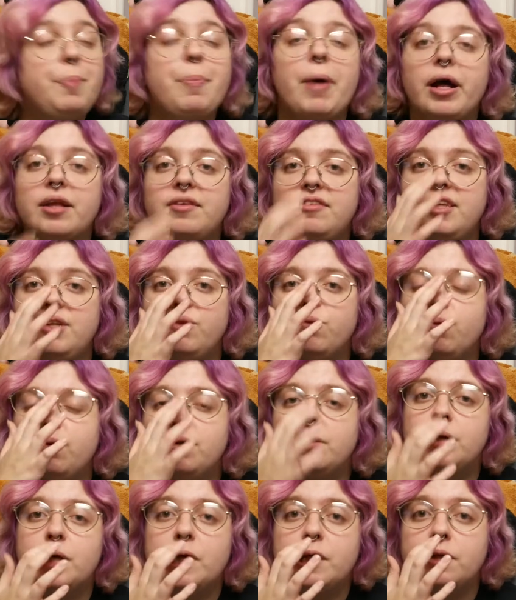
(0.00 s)
partie
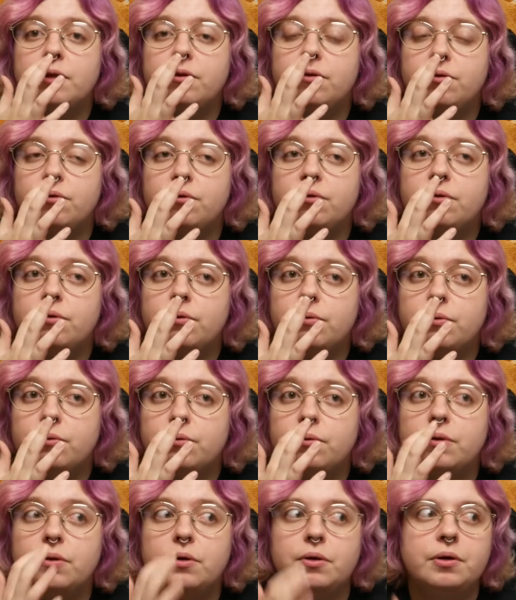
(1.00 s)
donc de,
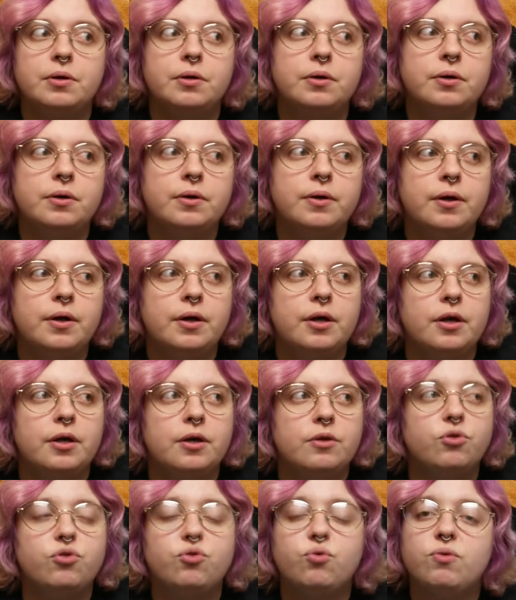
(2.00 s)
de,
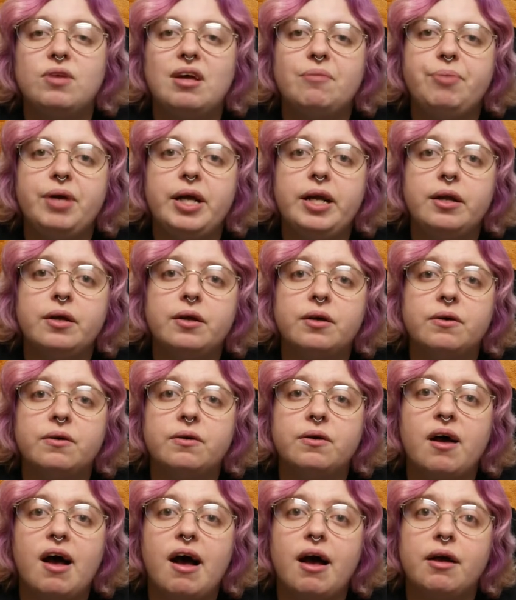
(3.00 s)
ce qu'on appelle
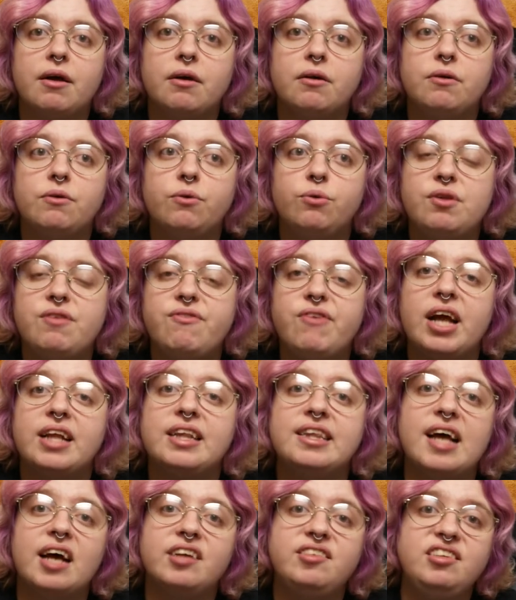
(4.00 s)
euh, l'univers
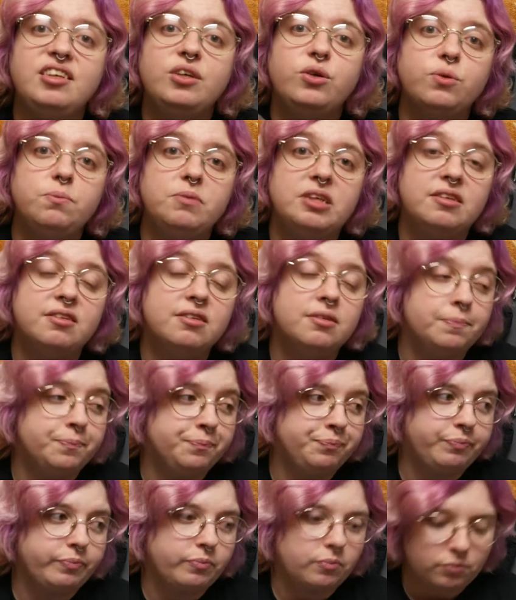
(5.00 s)
d'Archie Comics.
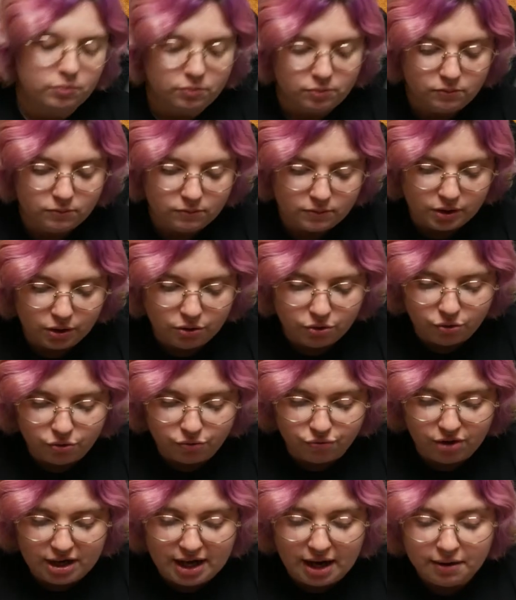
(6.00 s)
Euh,
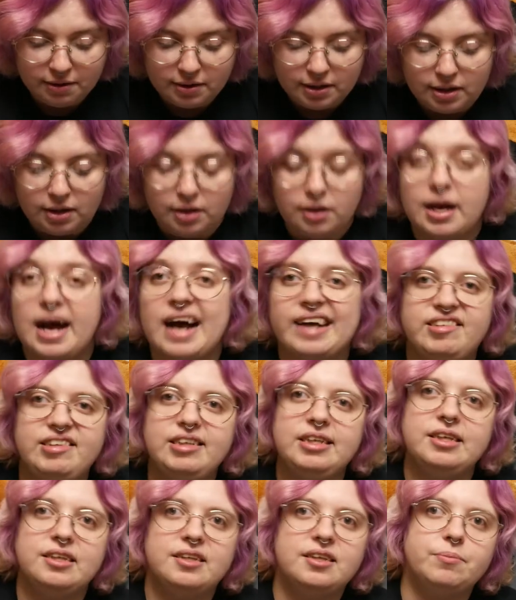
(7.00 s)
voilà,
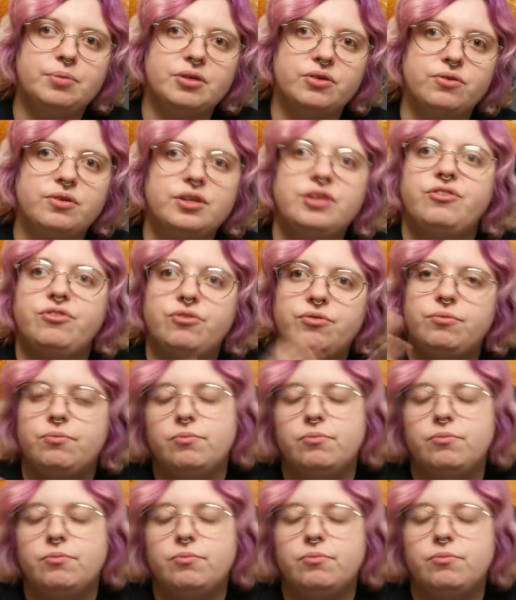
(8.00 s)
Archie qui est un personnage